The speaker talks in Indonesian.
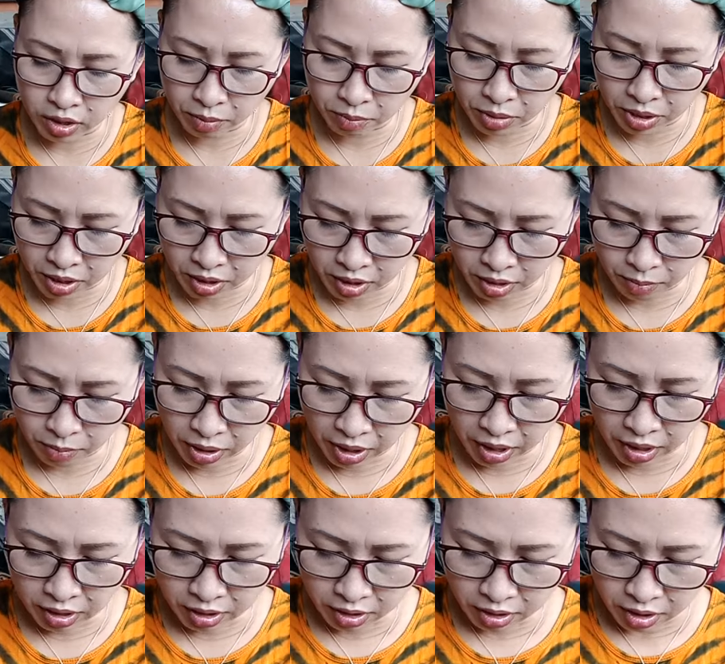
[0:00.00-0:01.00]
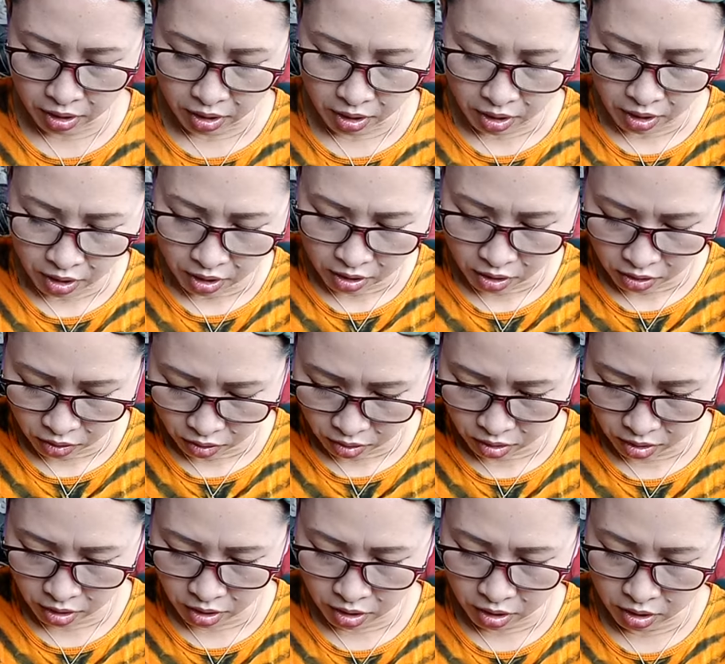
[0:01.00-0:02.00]
beda bahan
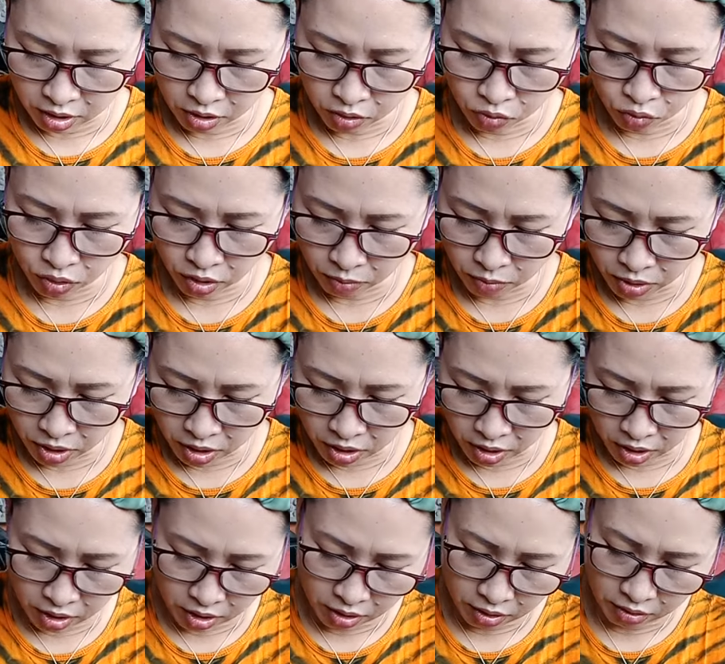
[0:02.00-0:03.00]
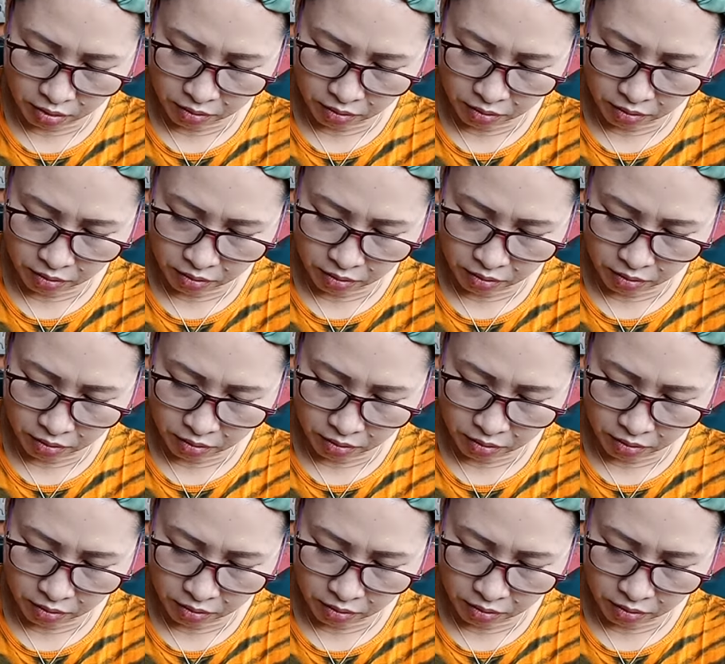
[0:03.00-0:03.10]
ininya juga beda ya